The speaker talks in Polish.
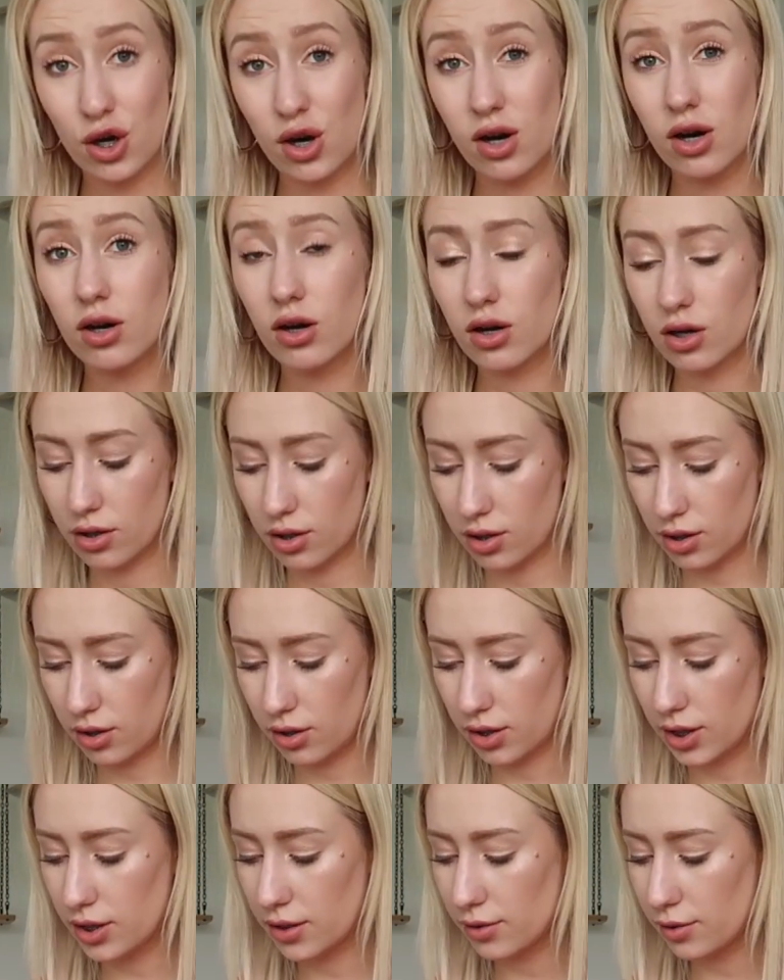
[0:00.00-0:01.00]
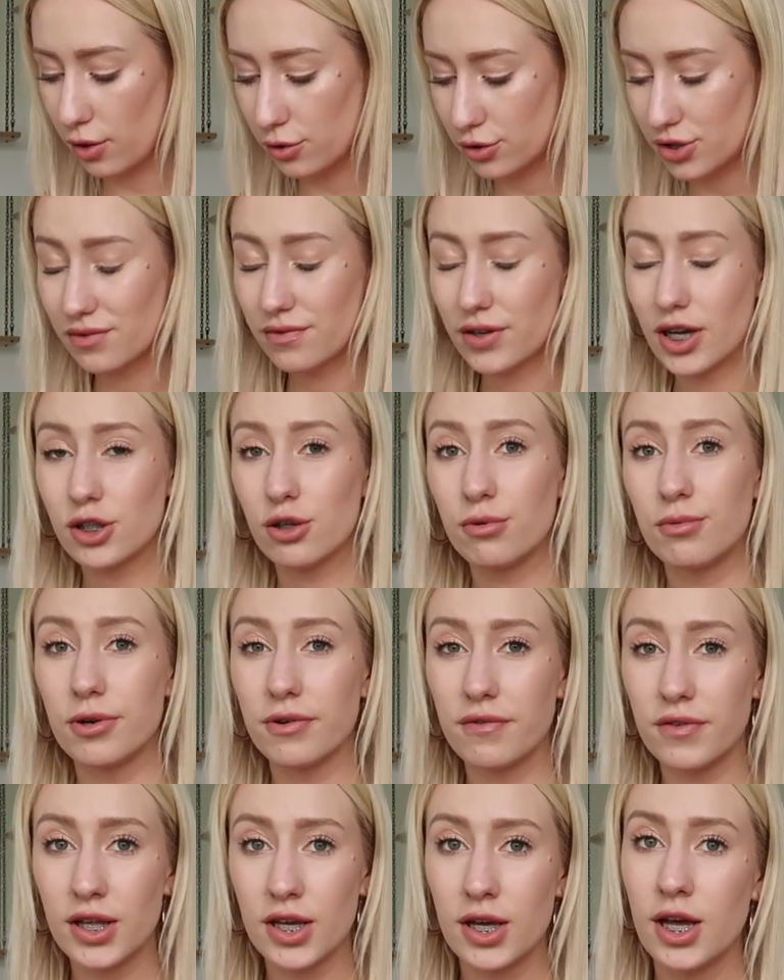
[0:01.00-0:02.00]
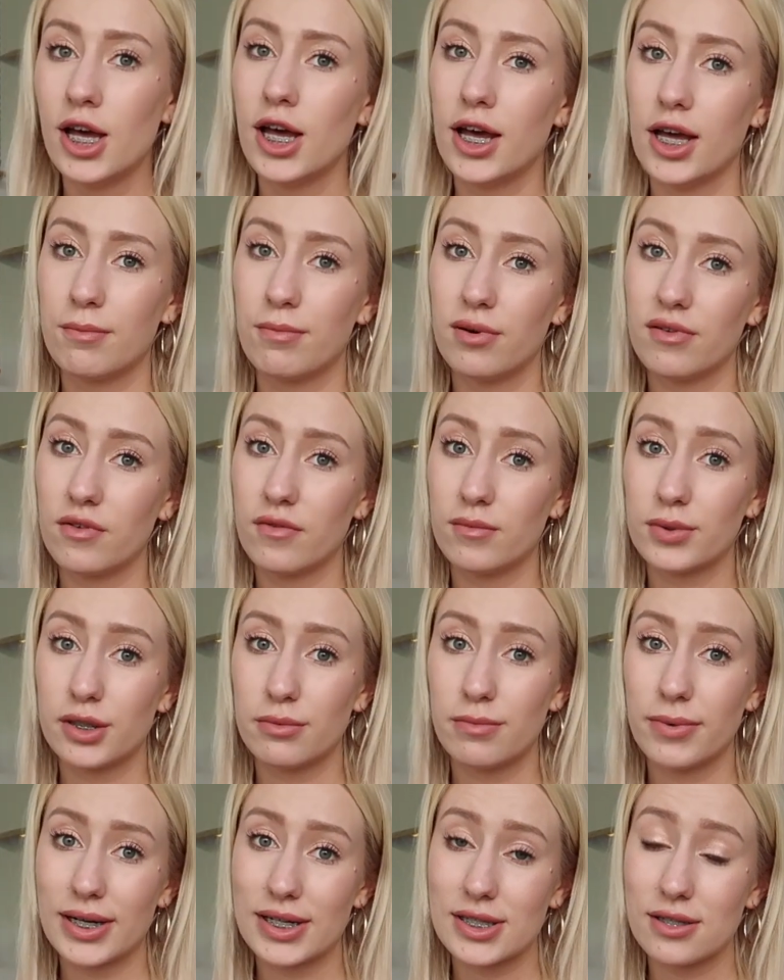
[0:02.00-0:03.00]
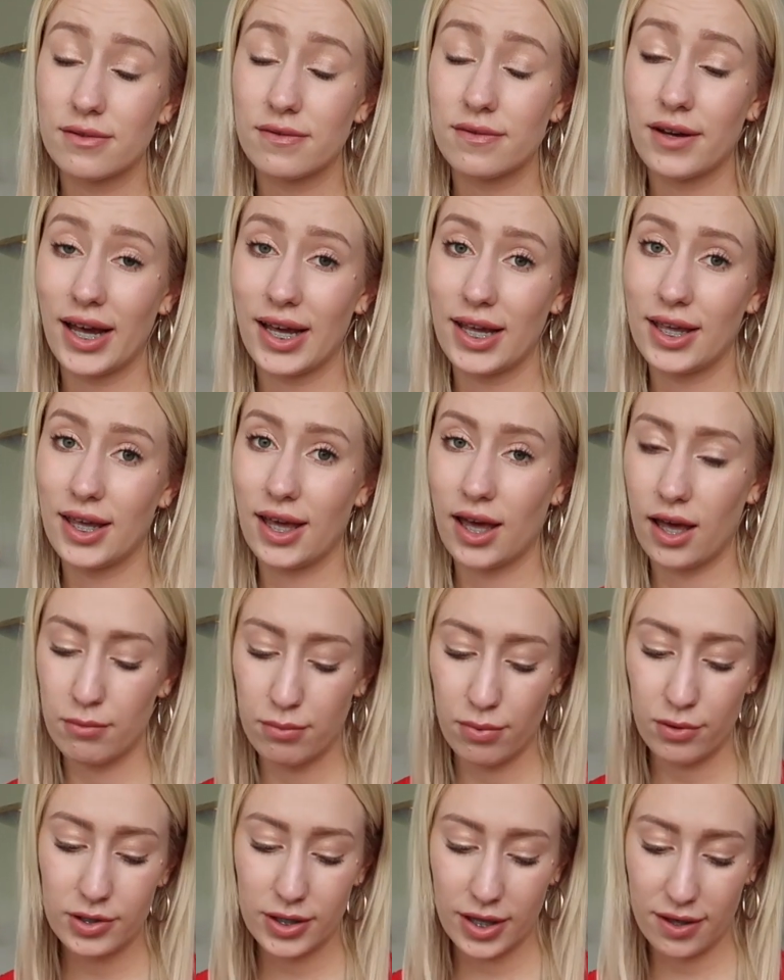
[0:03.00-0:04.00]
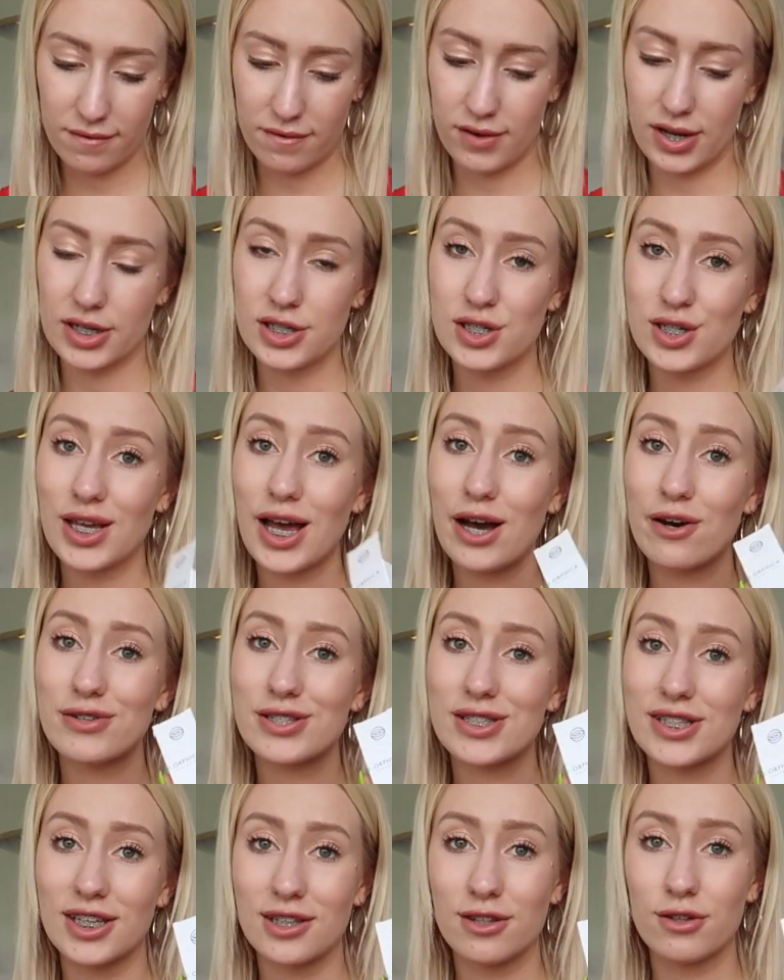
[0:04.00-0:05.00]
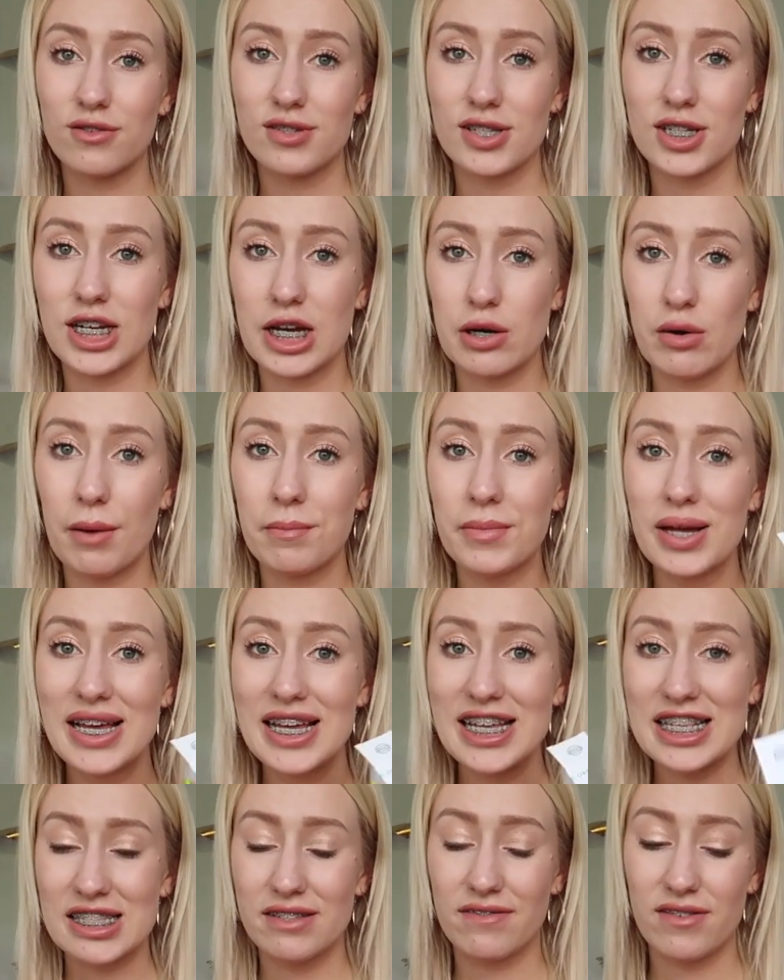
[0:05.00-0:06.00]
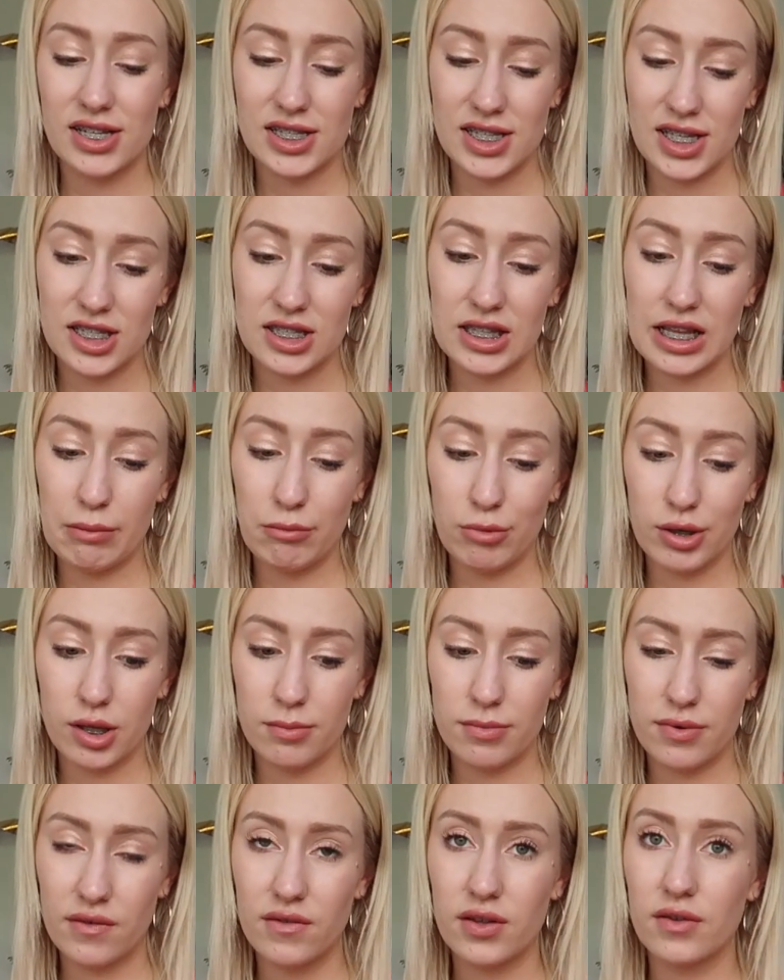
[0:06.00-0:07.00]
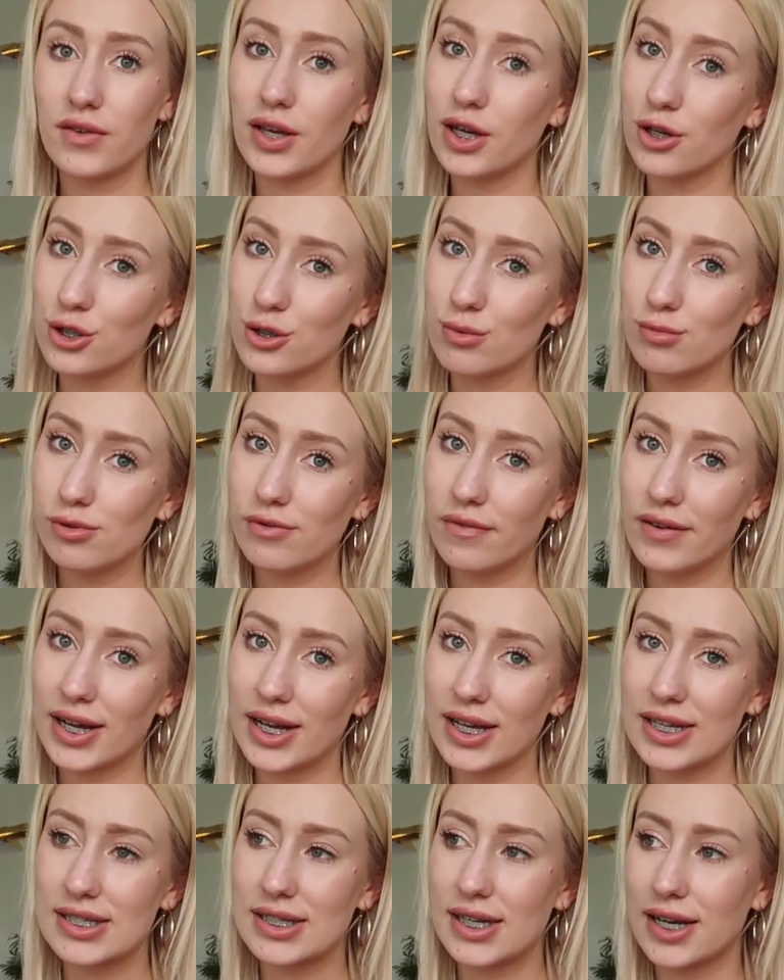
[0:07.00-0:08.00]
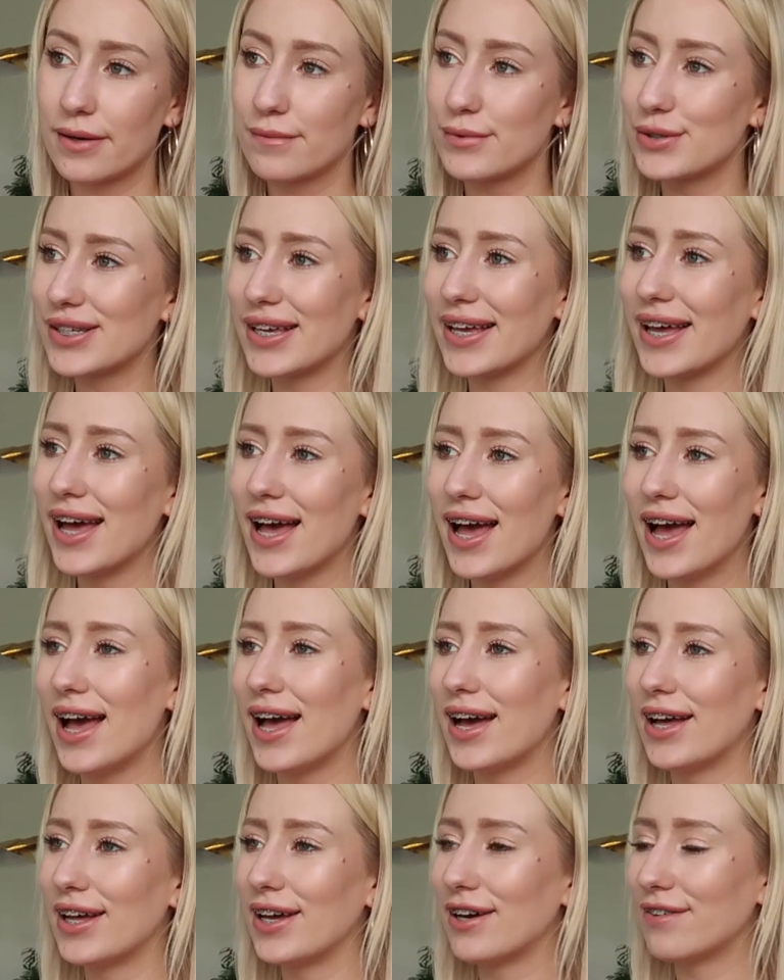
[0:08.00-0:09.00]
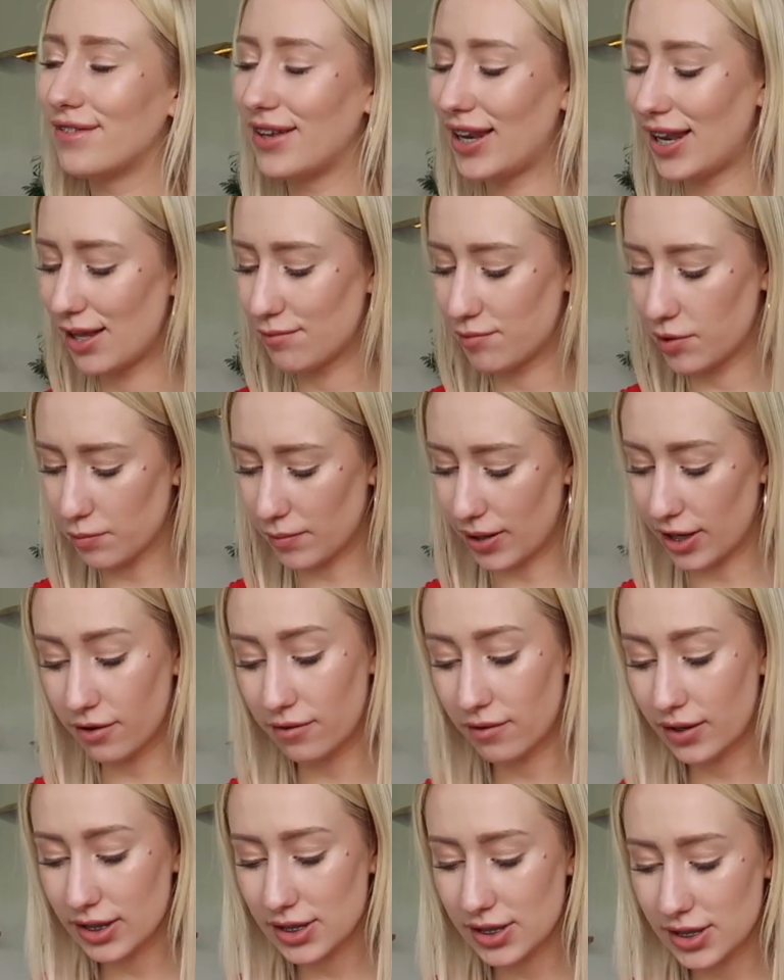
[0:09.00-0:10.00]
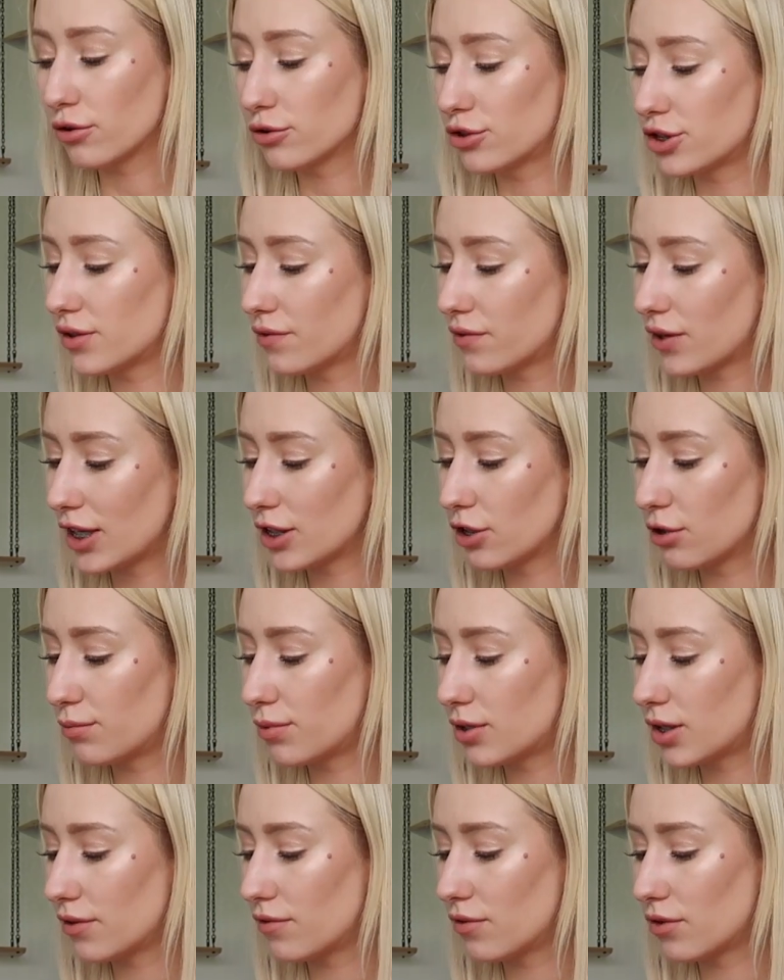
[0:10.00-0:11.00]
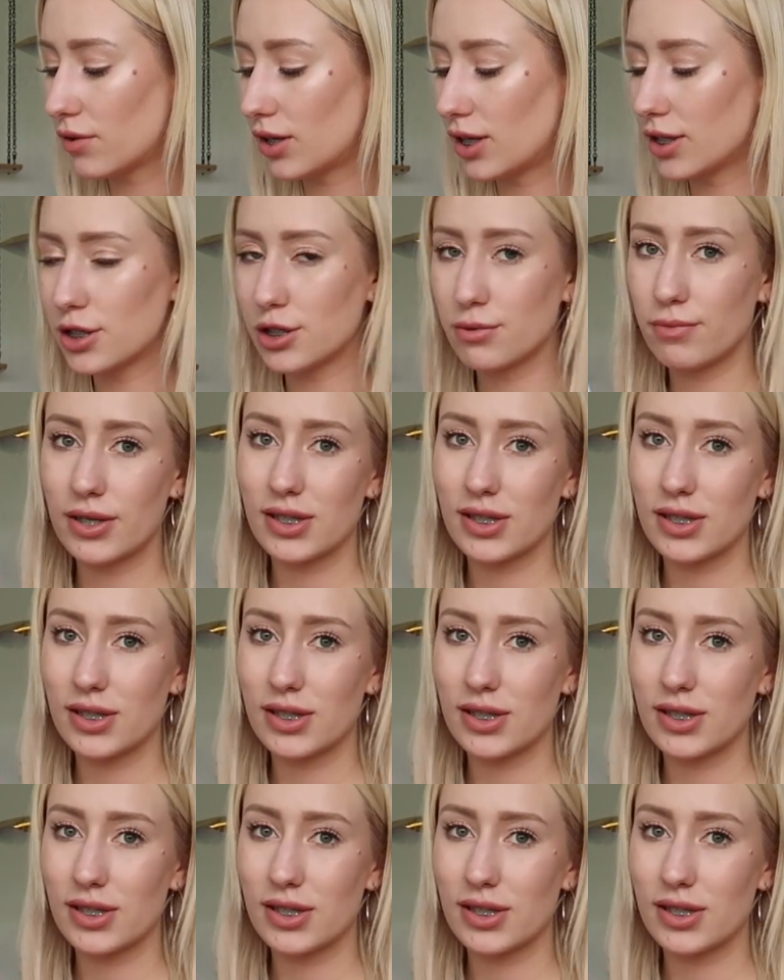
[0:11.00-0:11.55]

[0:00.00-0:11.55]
to y, odżywka do brwi i powiem, że bardzo fajnie, ponieważ ja ostatnio zaczęłam zwracać na moje brwi większą uwagę, staram się y, o wiele lepiej malować. Odżywka do brwi w ogóle też